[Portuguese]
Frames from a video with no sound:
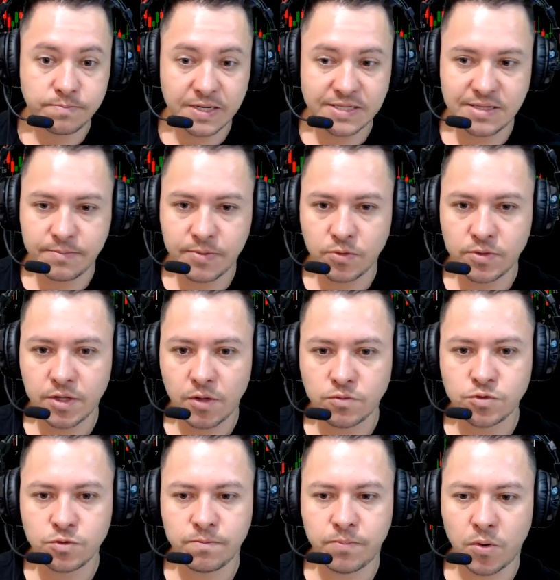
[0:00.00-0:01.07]
Para saber onde que
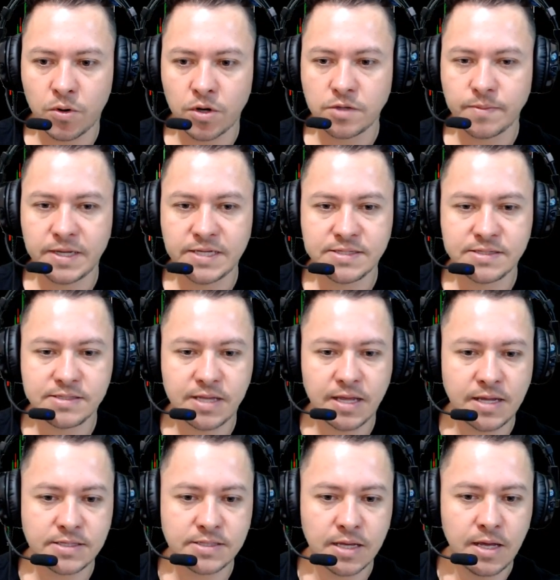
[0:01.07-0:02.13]
é um suporte, uma
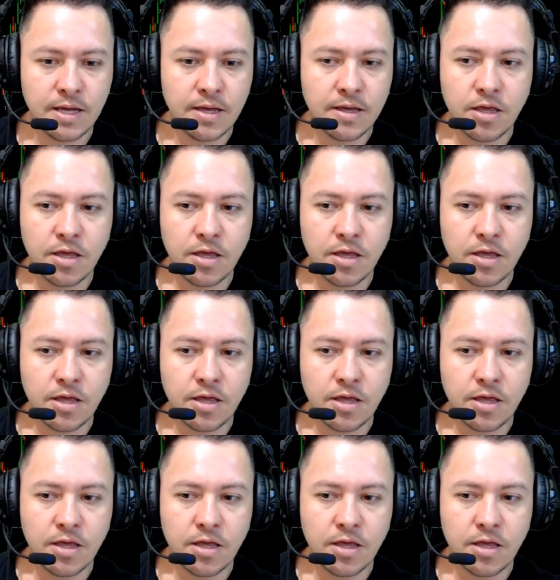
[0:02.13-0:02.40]
resistência.